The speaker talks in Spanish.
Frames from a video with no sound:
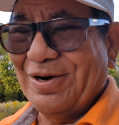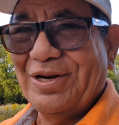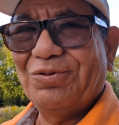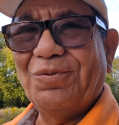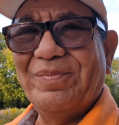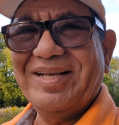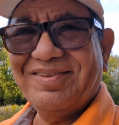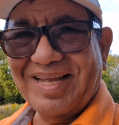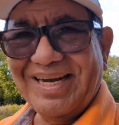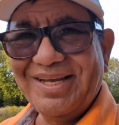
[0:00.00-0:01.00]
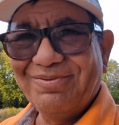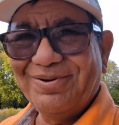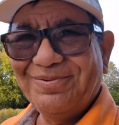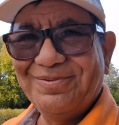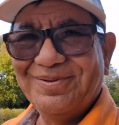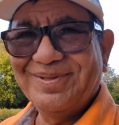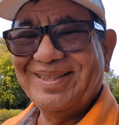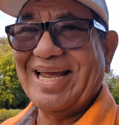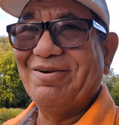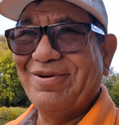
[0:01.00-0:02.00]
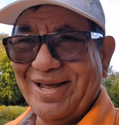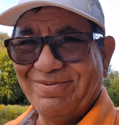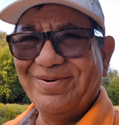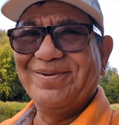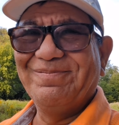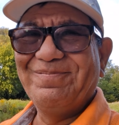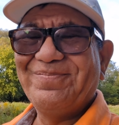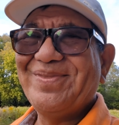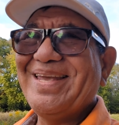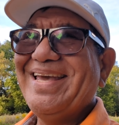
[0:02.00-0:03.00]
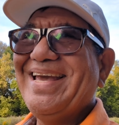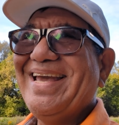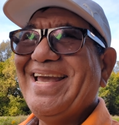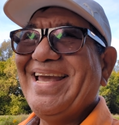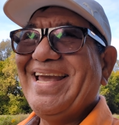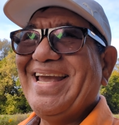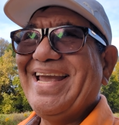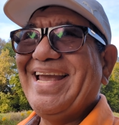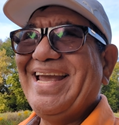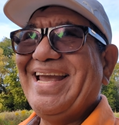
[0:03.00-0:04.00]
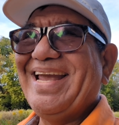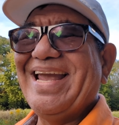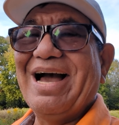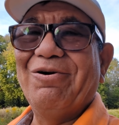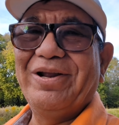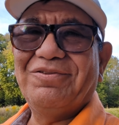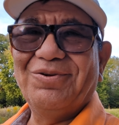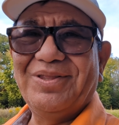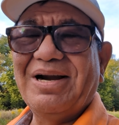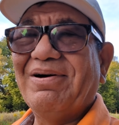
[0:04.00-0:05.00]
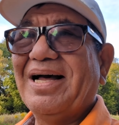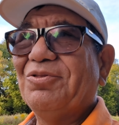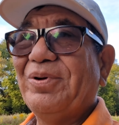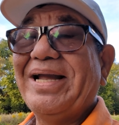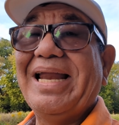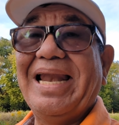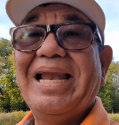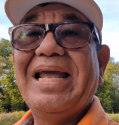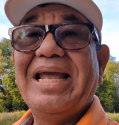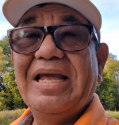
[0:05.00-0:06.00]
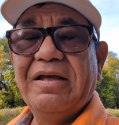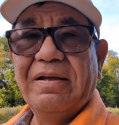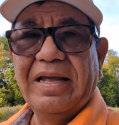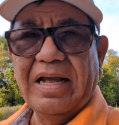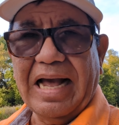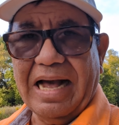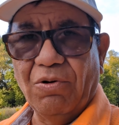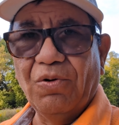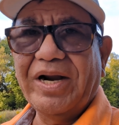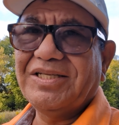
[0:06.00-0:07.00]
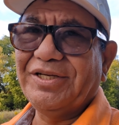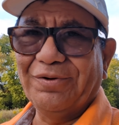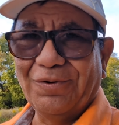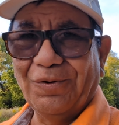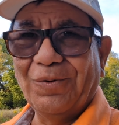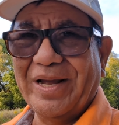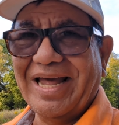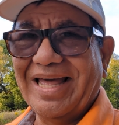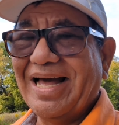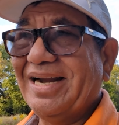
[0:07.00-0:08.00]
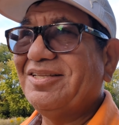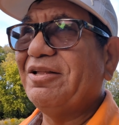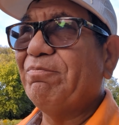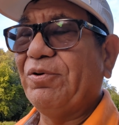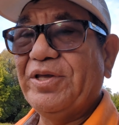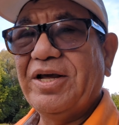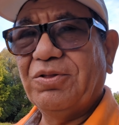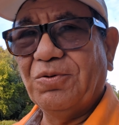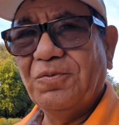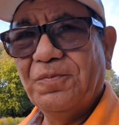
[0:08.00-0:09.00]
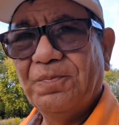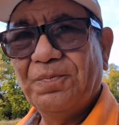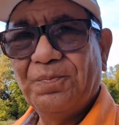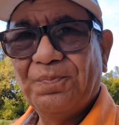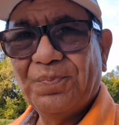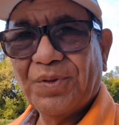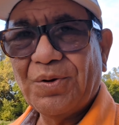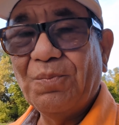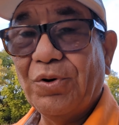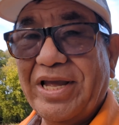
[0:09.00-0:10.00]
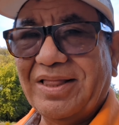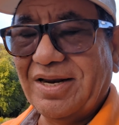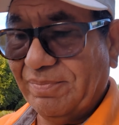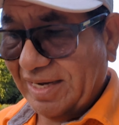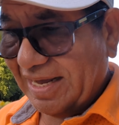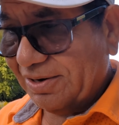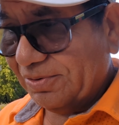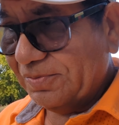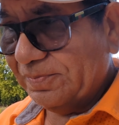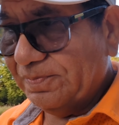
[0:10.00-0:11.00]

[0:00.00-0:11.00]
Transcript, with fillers: Retomé este libro de nuevo y ahora estoy trabajando en él. Ahora si no lo voy a dejar este proyecto, voy a terminarlo.